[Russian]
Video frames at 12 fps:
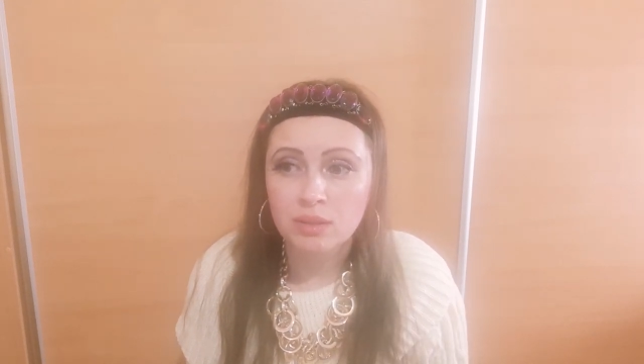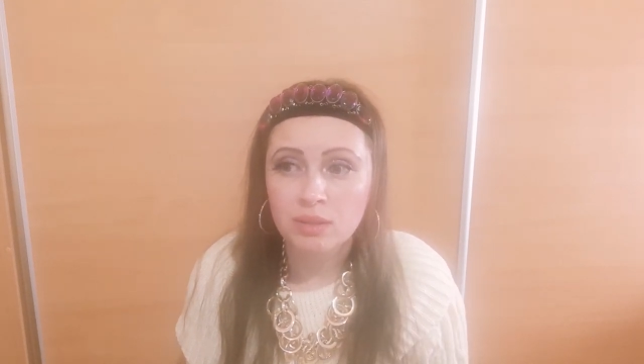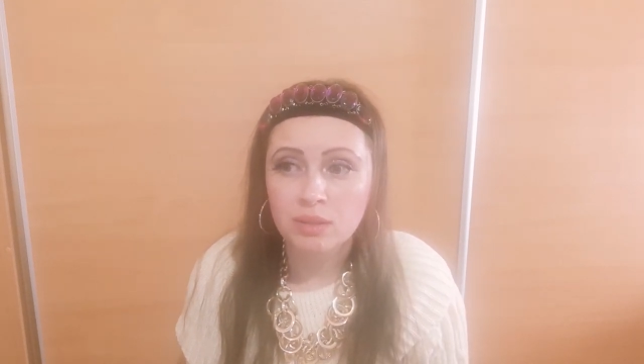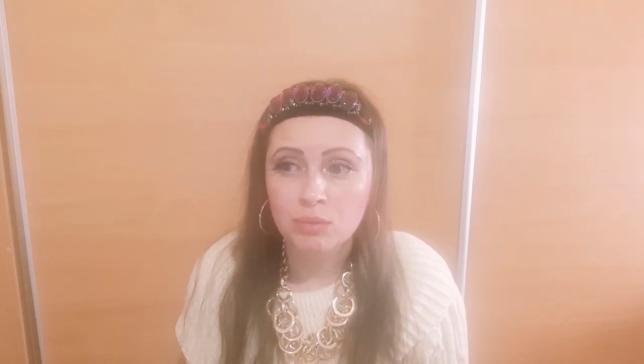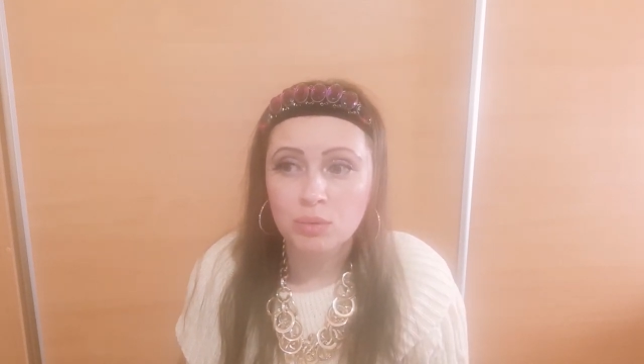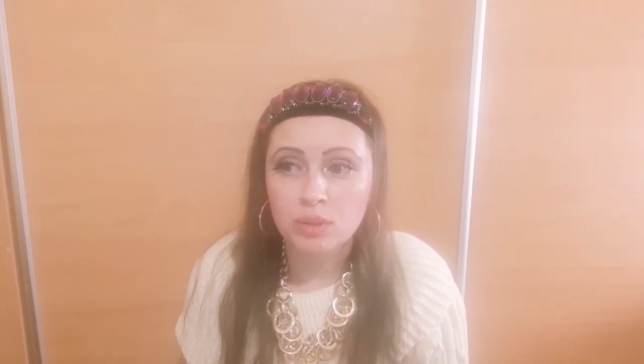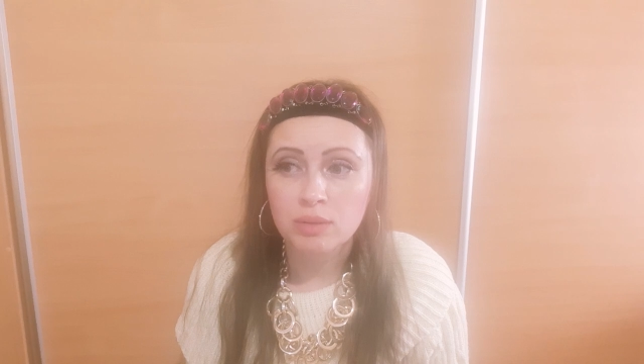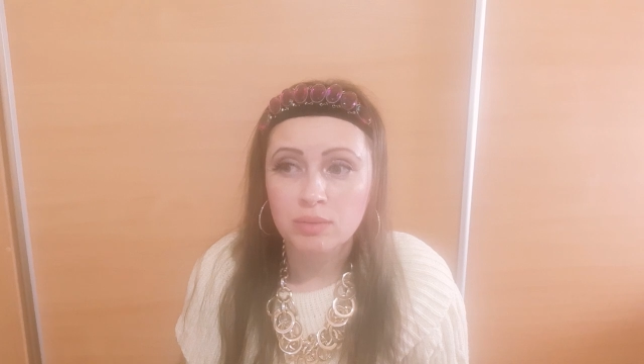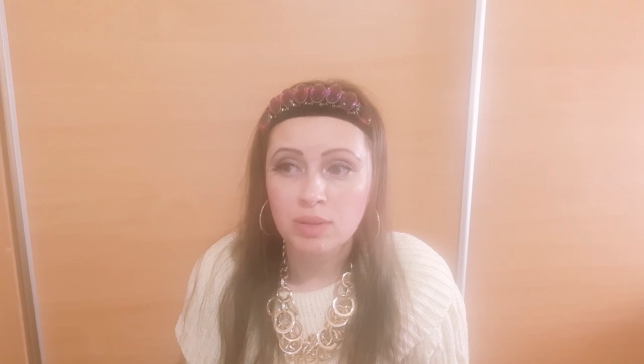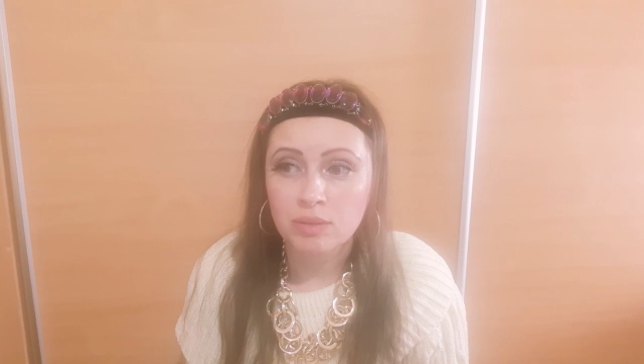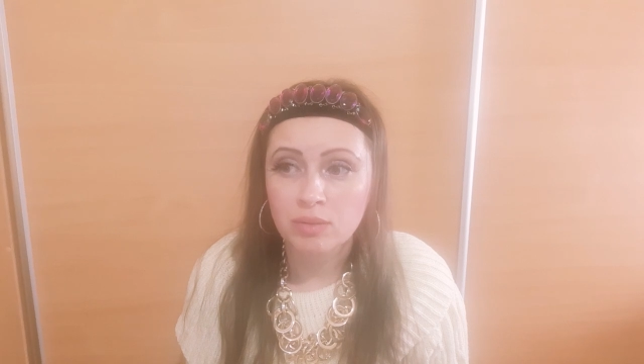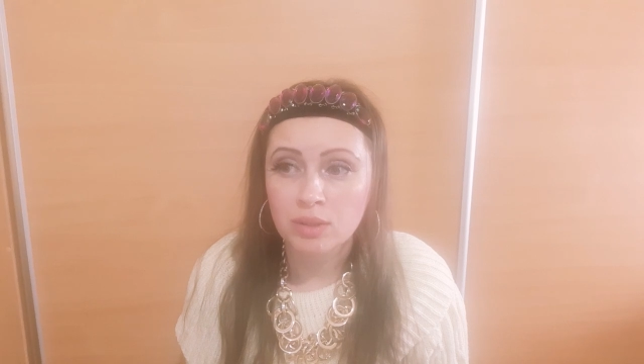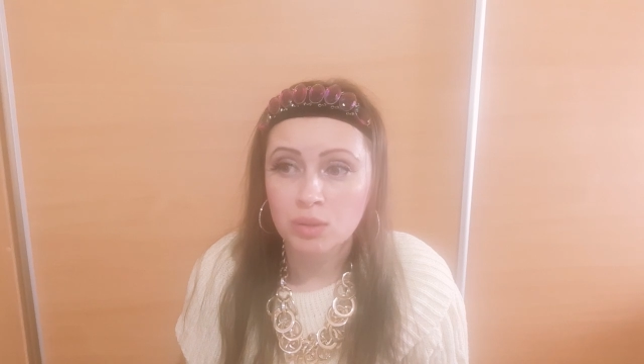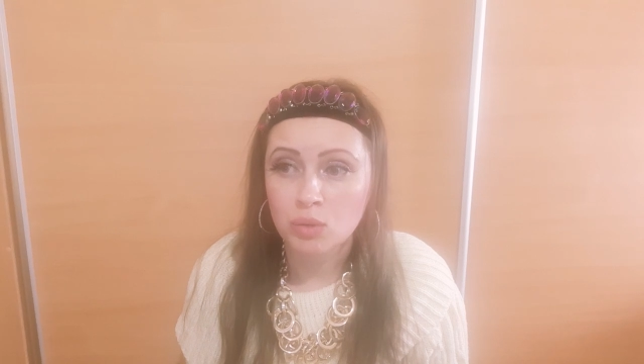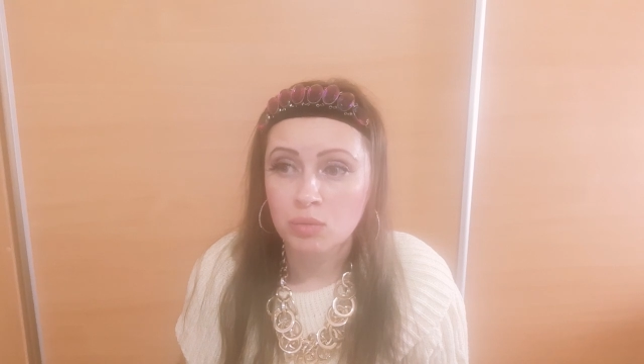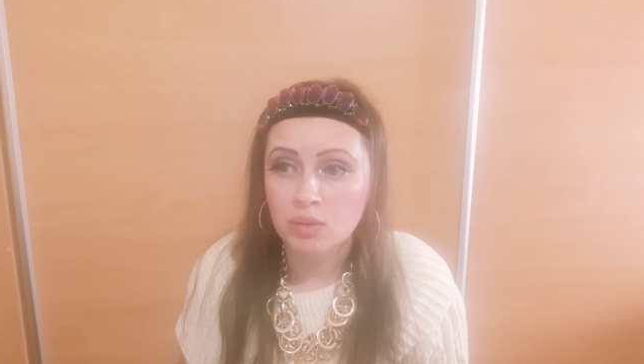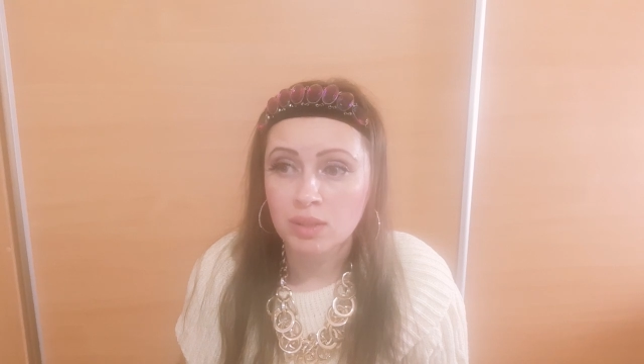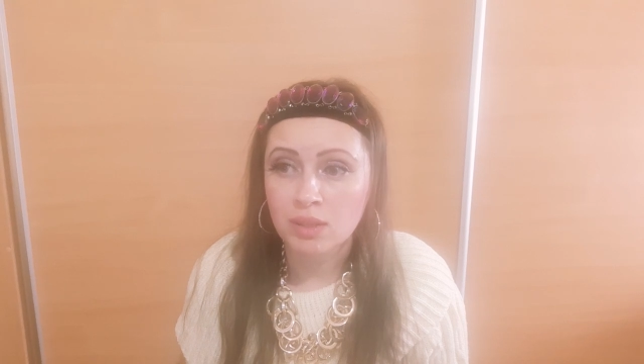одного из своих
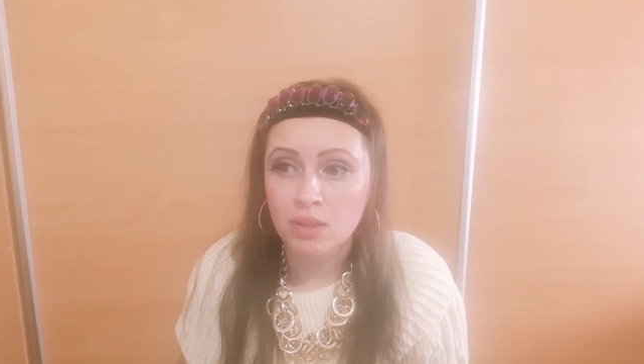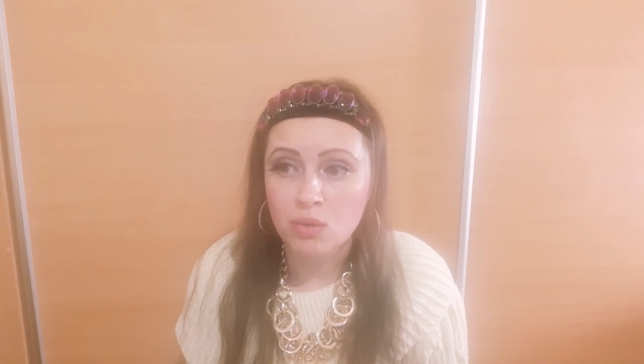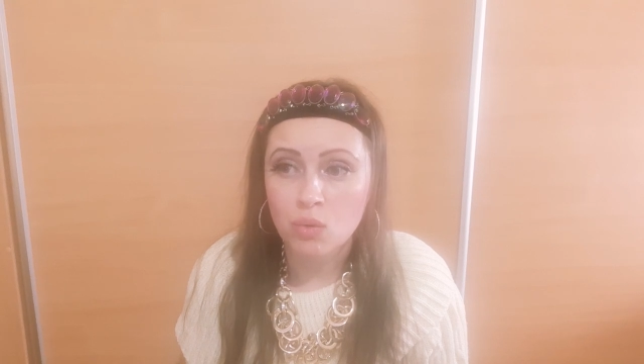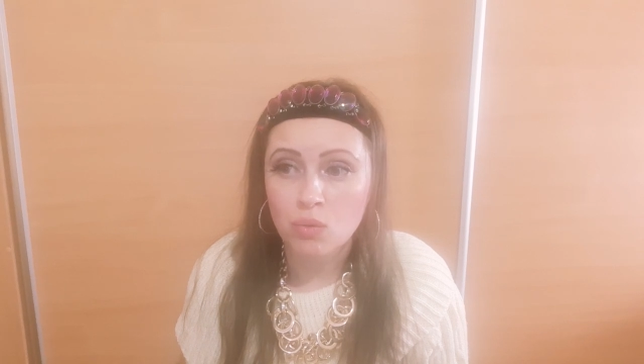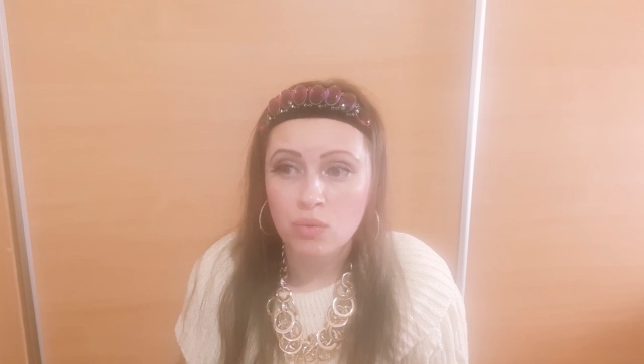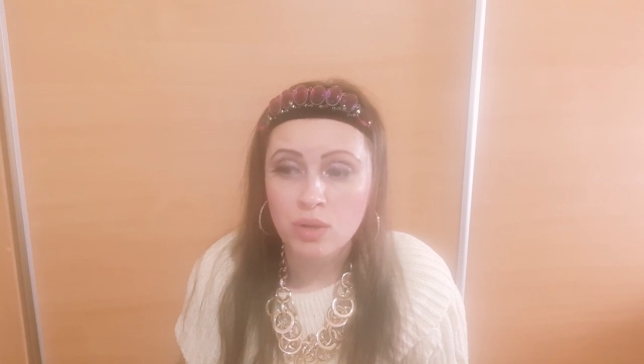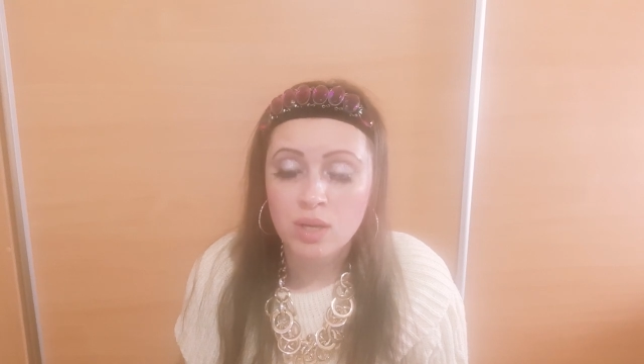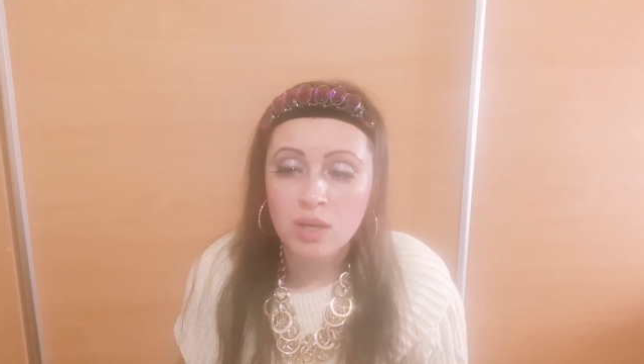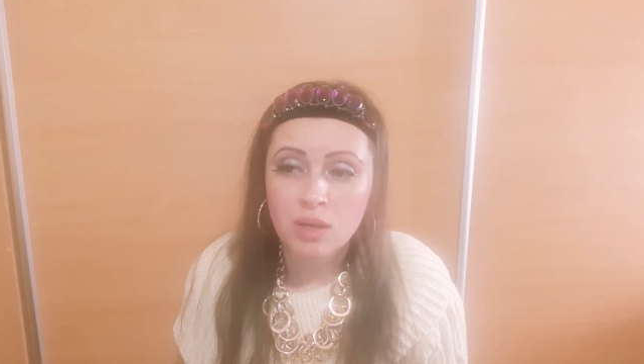дворцовых слонов –